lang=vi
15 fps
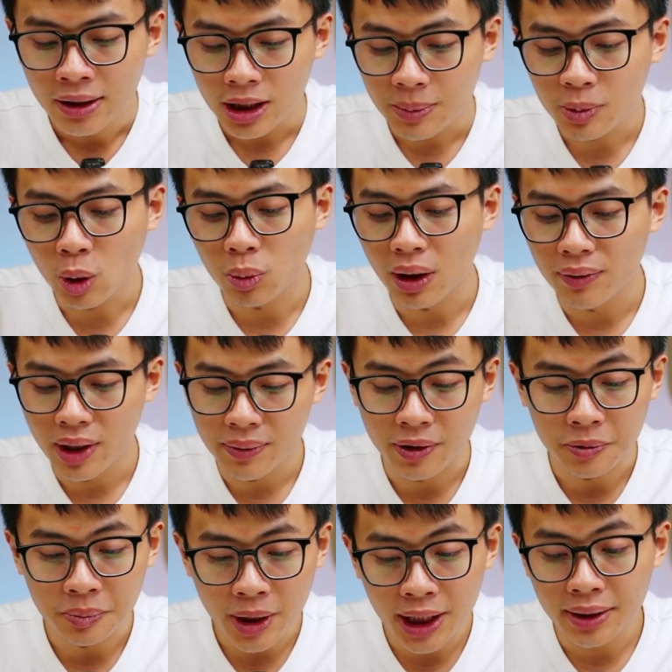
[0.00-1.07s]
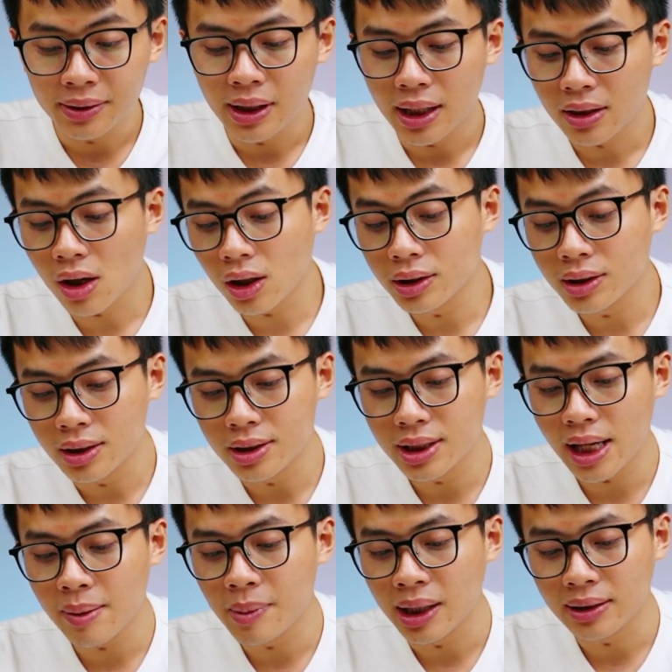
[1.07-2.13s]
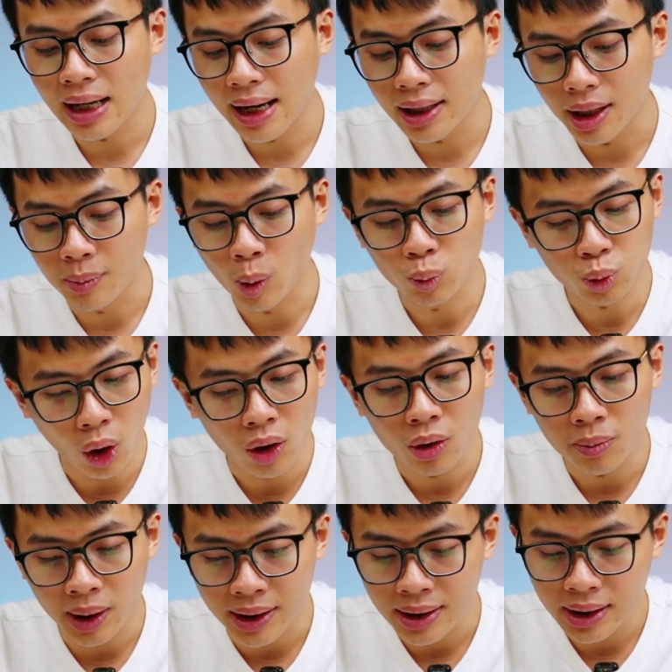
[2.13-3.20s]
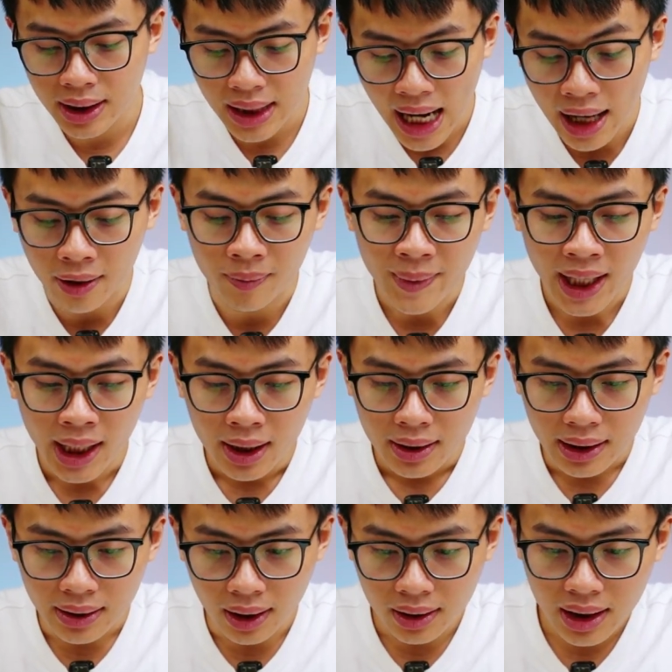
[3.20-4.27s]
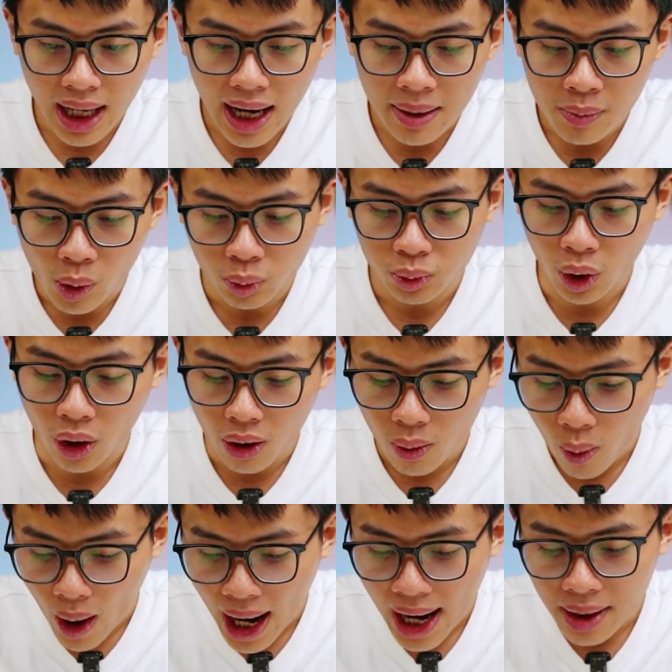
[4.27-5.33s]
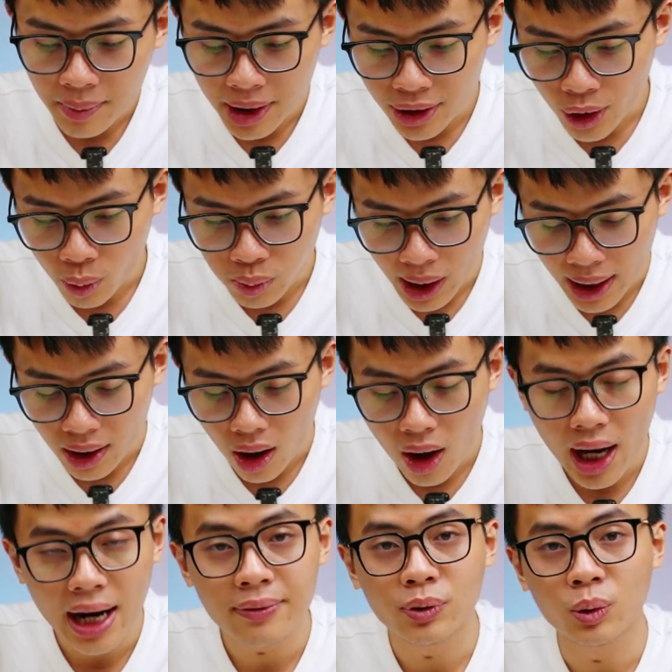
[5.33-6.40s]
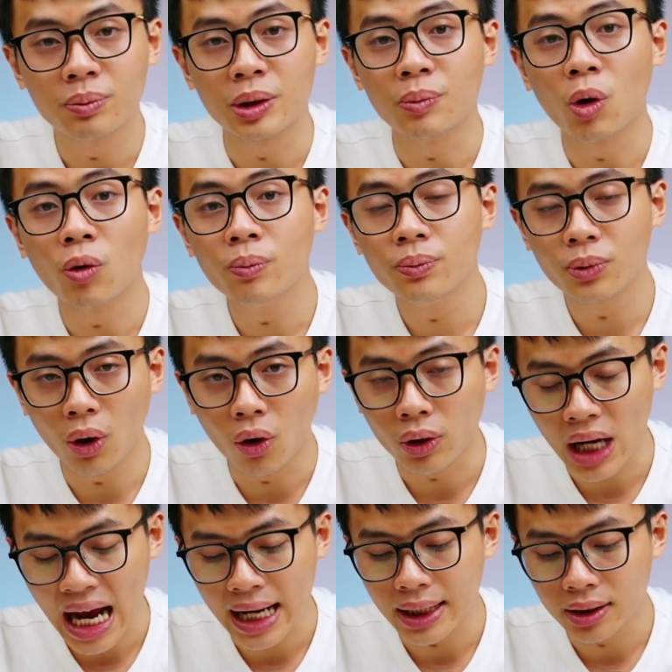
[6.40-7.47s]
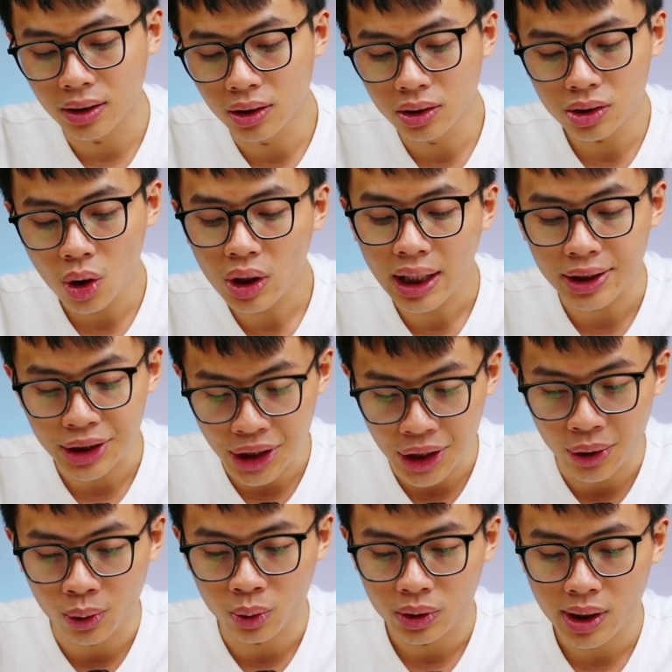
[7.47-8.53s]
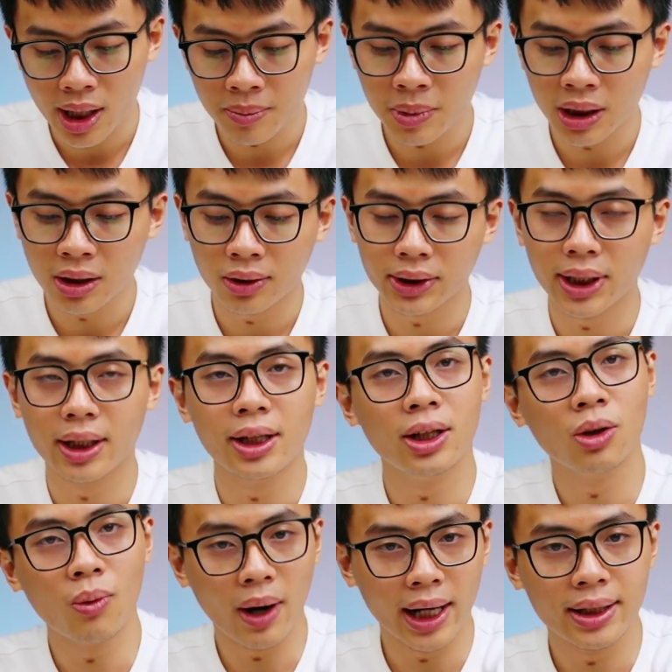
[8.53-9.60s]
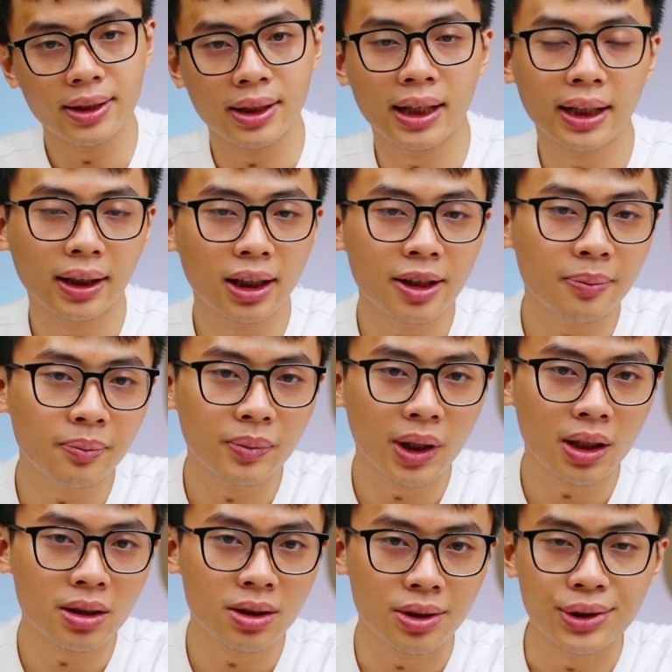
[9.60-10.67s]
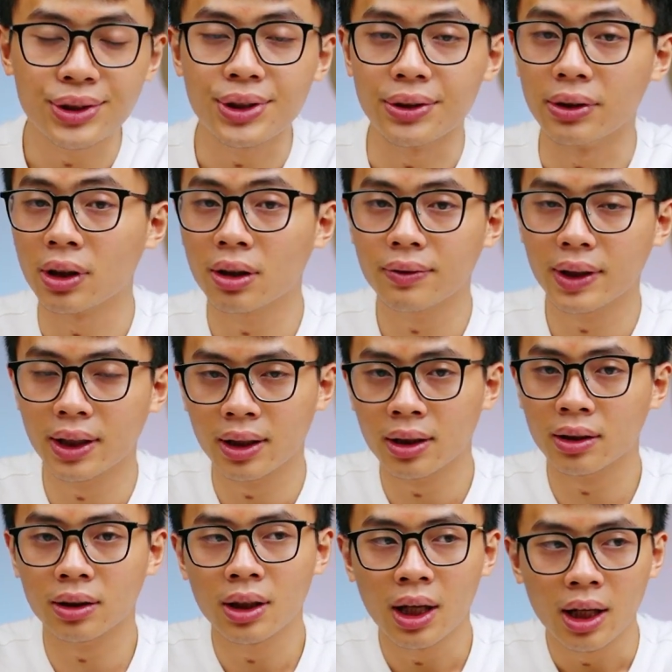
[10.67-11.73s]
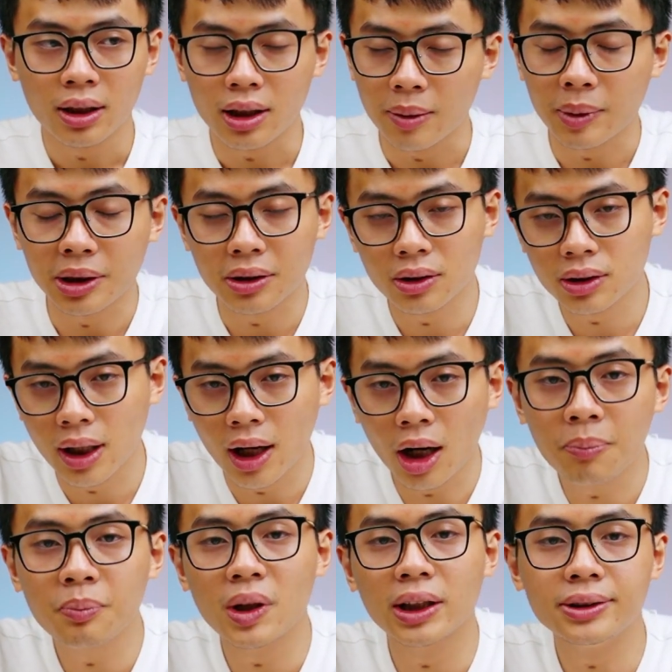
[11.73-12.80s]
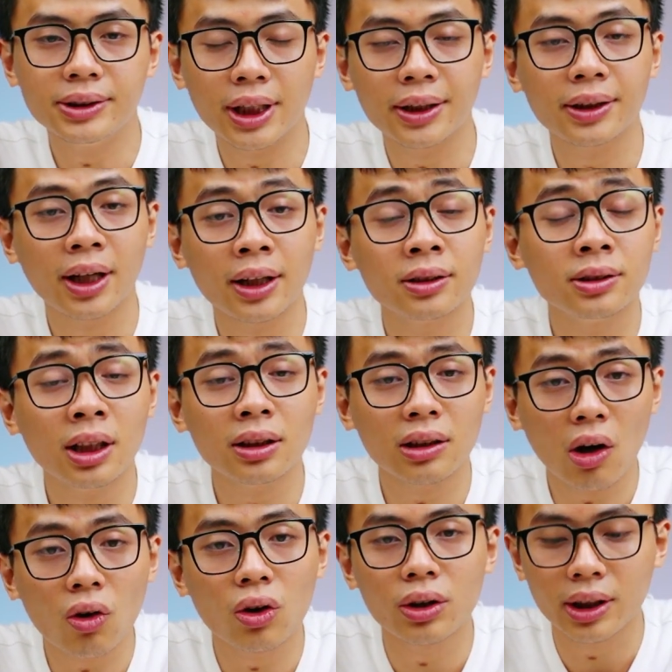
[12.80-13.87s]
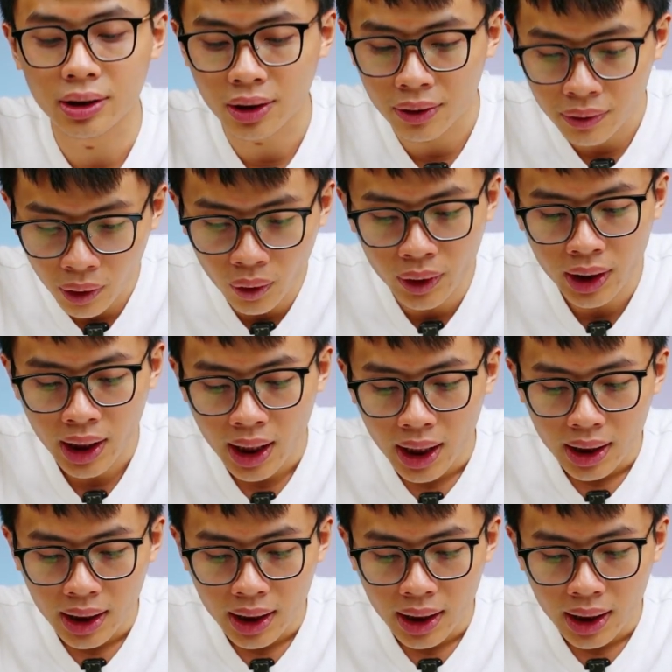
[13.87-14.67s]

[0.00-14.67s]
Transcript: Tiếp tục là về phần pin để coi thử xem là trải nghiệm một tuần của mình như thế nào. Thì thật ra một tuần qua mình dùng cái con iPhone mười bốn Pro này tương đối là nhiều để mình có thể đi quay những cái clip uh, sửa chữa về để mình có thể up lên trên kênh TikTok của Điện Thoại Vui.